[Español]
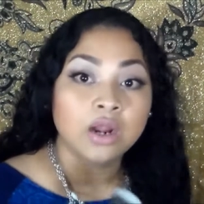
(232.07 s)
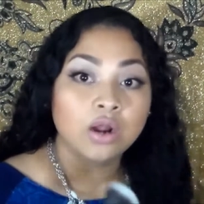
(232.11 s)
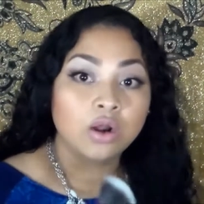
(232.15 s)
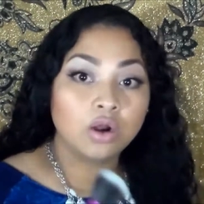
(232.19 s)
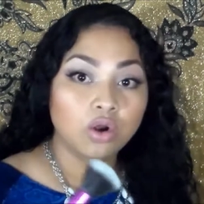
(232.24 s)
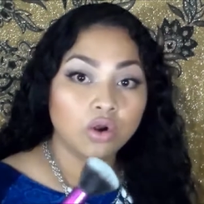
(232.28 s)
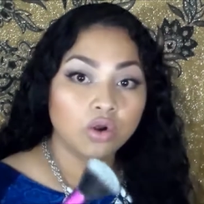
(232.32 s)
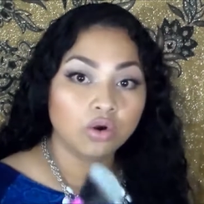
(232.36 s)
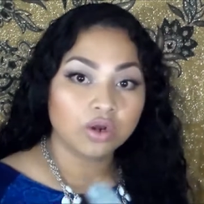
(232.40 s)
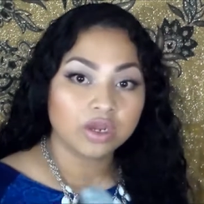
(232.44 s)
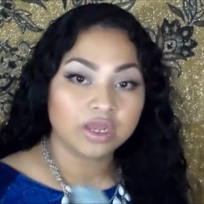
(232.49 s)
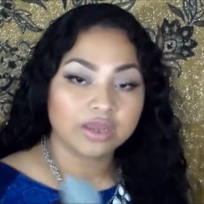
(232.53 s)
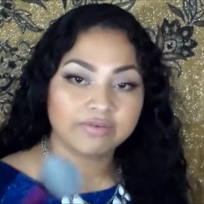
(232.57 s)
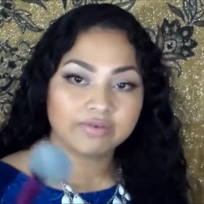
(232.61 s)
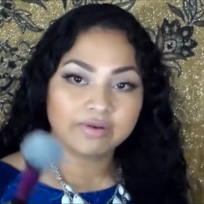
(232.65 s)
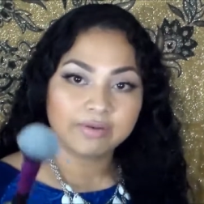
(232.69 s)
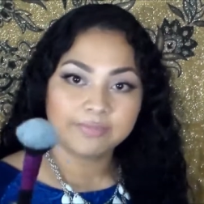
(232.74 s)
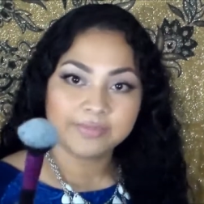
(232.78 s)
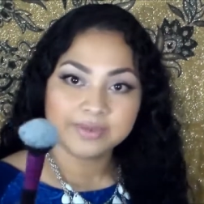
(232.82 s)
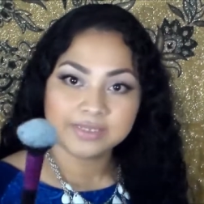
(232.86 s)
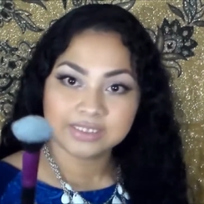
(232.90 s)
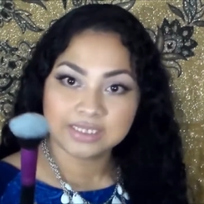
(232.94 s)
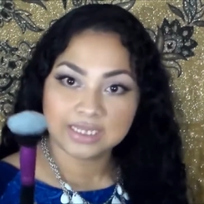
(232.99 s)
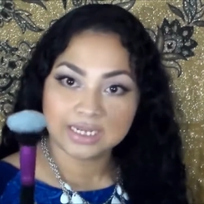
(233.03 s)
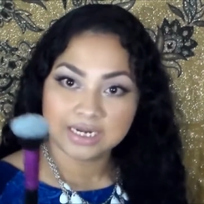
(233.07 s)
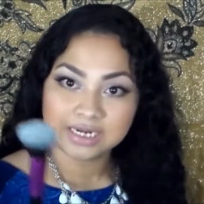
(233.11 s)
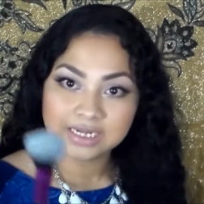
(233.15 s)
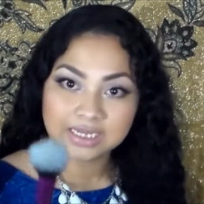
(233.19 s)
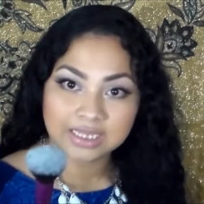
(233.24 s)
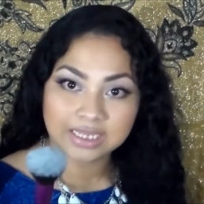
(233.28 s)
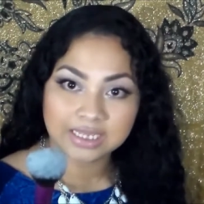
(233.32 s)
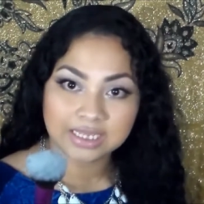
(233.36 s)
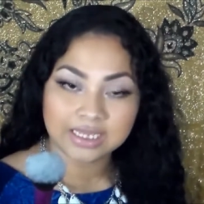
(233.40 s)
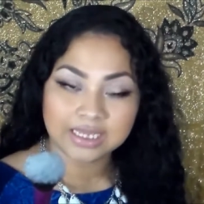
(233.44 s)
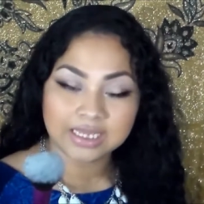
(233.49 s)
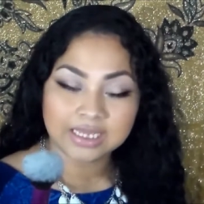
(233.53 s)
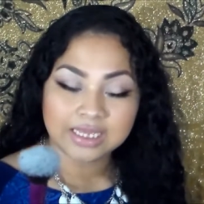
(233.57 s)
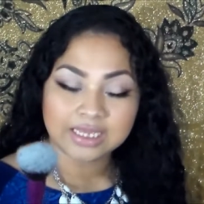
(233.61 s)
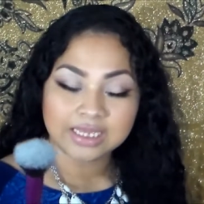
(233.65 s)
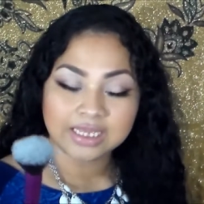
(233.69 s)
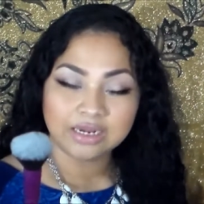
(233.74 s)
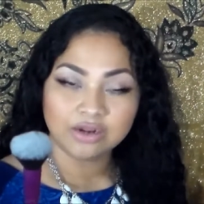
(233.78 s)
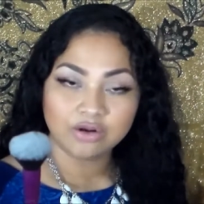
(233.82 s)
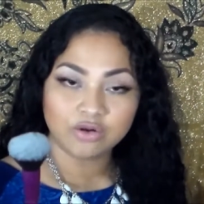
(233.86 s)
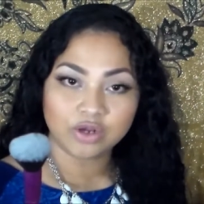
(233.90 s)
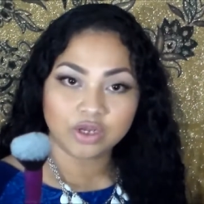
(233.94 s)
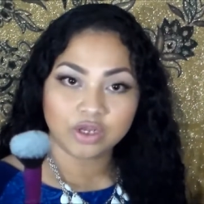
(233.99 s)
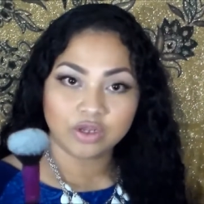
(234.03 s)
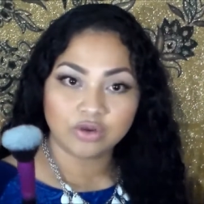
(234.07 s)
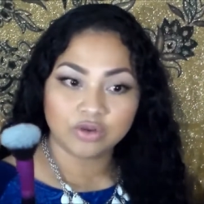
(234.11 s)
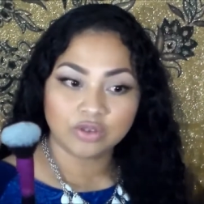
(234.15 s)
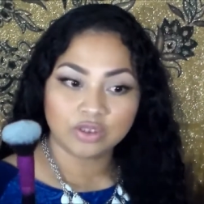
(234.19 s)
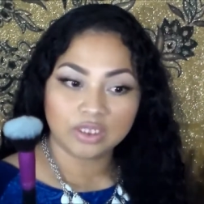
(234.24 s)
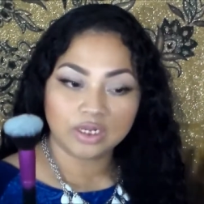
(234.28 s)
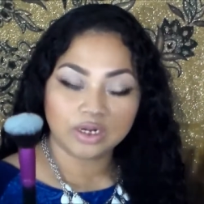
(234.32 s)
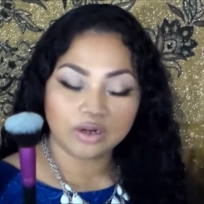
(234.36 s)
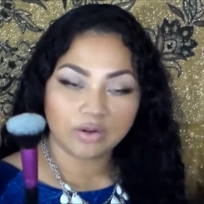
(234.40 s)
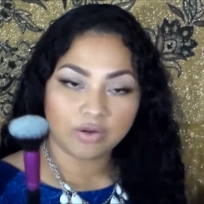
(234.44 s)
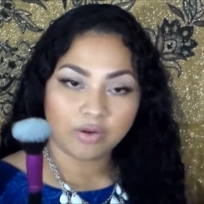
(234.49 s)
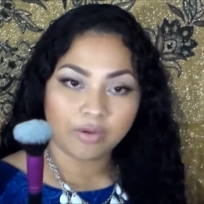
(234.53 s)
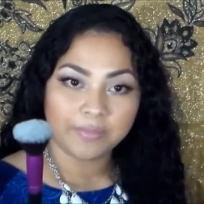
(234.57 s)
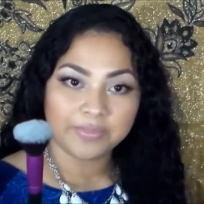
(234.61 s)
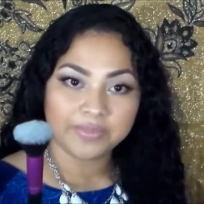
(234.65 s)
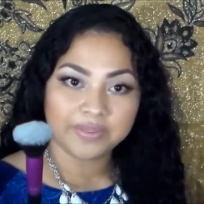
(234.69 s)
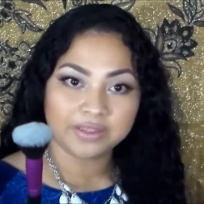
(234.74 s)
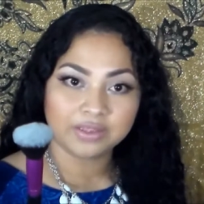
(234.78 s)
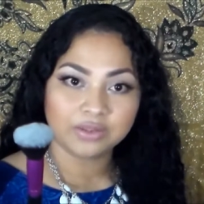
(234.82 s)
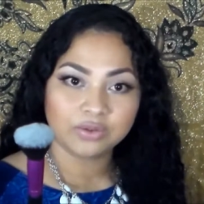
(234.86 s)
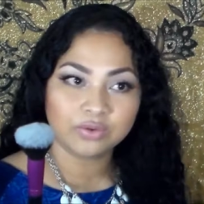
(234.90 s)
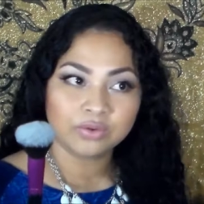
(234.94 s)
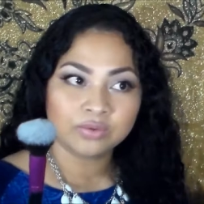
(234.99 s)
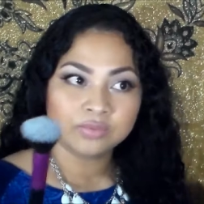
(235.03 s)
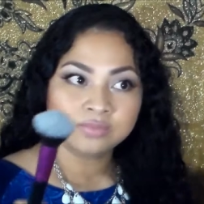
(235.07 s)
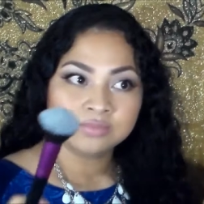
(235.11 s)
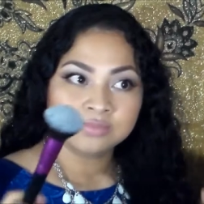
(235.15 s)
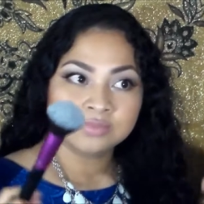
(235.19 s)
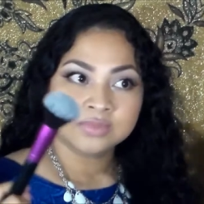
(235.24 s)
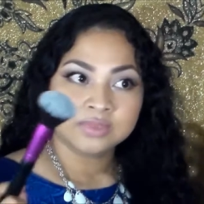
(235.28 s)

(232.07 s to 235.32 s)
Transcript: lo que va a pasar aquí y lo que yo te recomiendo